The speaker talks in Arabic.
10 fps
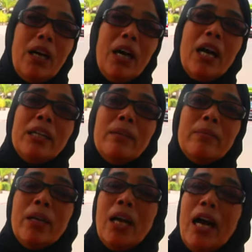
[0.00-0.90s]
انا
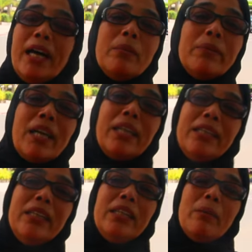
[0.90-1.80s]
انا
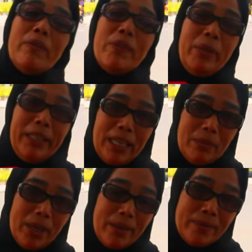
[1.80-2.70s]
مدخليني دابا في
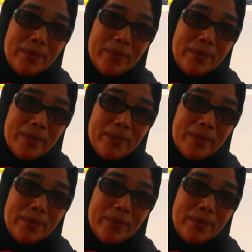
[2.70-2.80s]
المحكمه